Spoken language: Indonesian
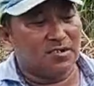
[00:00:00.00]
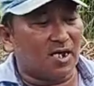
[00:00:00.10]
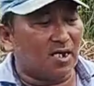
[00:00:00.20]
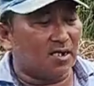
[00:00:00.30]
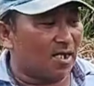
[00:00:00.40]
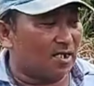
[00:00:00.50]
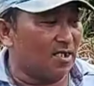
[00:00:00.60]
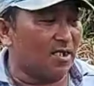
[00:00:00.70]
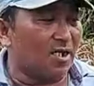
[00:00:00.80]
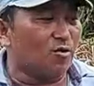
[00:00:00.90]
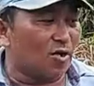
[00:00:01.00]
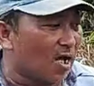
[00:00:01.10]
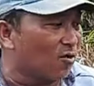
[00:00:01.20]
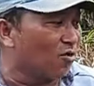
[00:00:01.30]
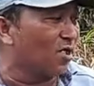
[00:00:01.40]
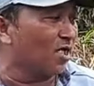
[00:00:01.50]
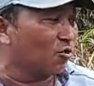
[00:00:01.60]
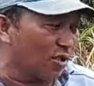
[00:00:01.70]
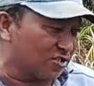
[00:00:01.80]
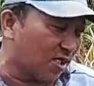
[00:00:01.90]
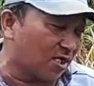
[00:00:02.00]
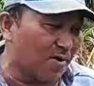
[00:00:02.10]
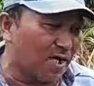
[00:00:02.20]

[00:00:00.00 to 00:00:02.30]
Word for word: Jangan lagi ragu-ragu dengan kuih cakar